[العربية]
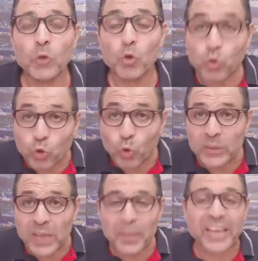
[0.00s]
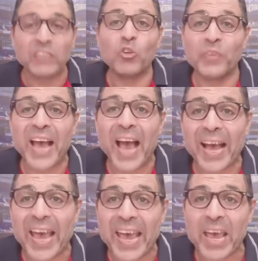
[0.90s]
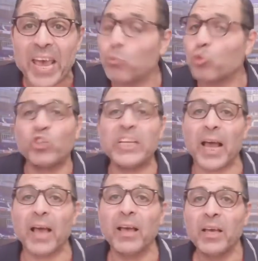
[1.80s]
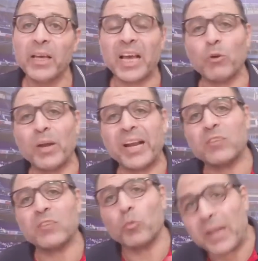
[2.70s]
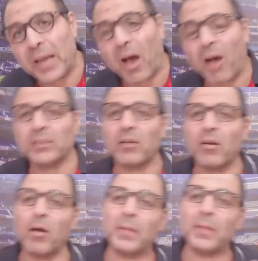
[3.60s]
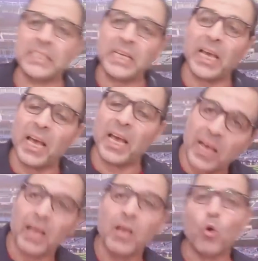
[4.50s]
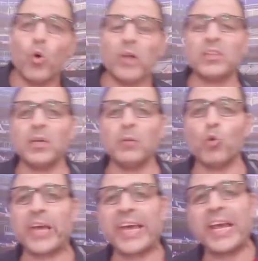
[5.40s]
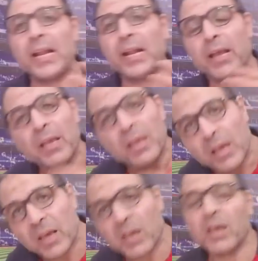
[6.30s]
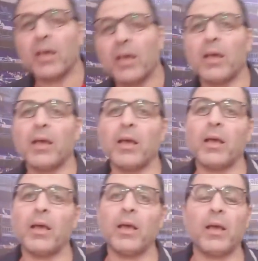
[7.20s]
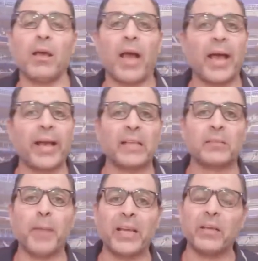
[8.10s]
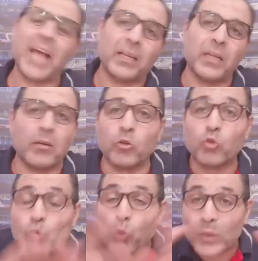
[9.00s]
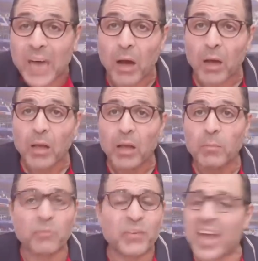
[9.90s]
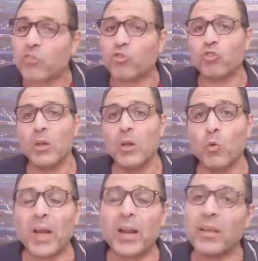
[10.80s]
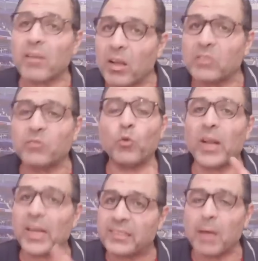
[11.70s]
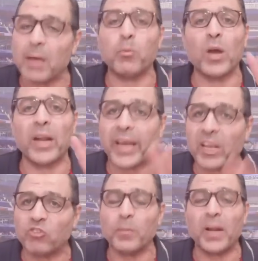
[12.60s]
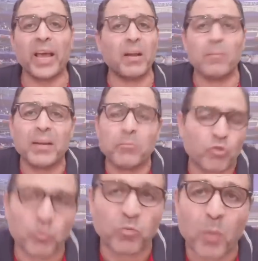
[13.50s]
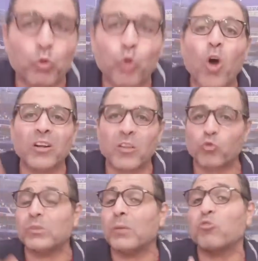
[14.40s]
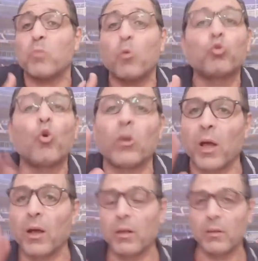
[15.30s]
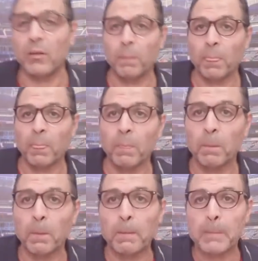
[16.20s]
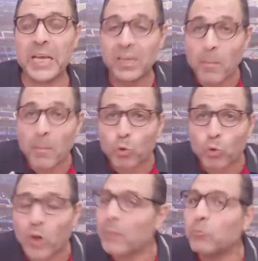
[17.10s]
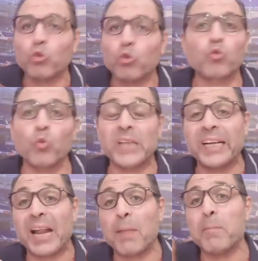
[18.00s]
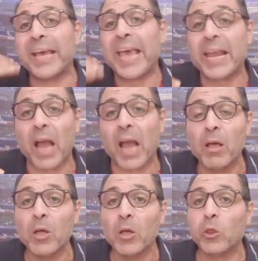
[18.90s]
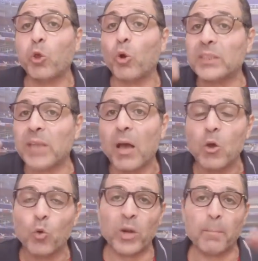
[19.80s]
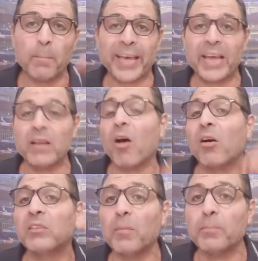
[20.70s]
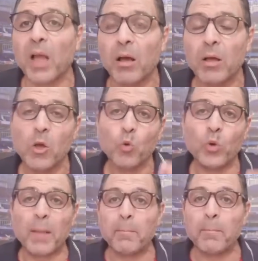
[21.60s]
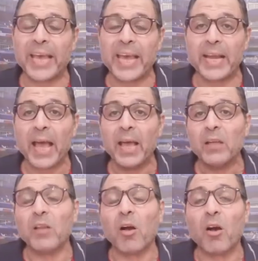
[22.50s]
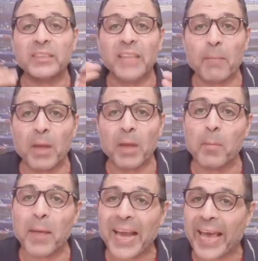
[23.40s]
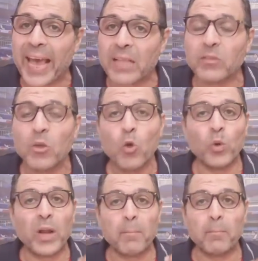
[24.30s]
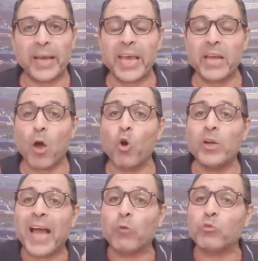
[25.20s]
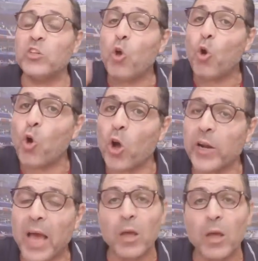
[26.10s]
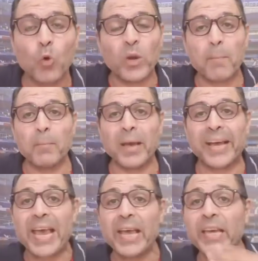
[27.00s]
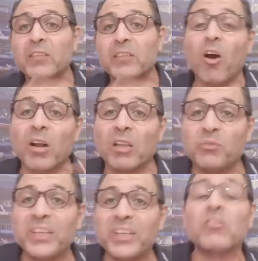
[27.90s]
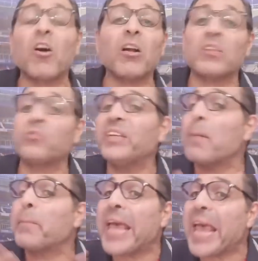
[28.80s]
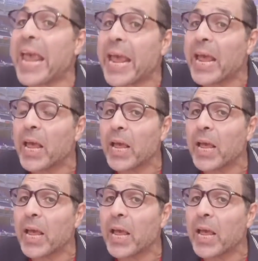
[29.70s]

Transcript: الصورة ما كانش فيها حاجة ايه مشينة يعني والعياذ بالله حركة بذيئة وضع مخل آه حاجات بقى يعني الصوره ما فيهاش ولا قصف ولا سب ولا خدش بالحياه مش مش موضوعنا الصوره مش موضوعنا احنا موضوعنا مش الصوره احنا لما جينا ثورنا ولما جينا غضبنا ولما جينا تقدمنا ببلاغات ولما جينا قلنا عاوزين حقوقنا ولما جه اتغلط فينا اتغلط فينا بايه؟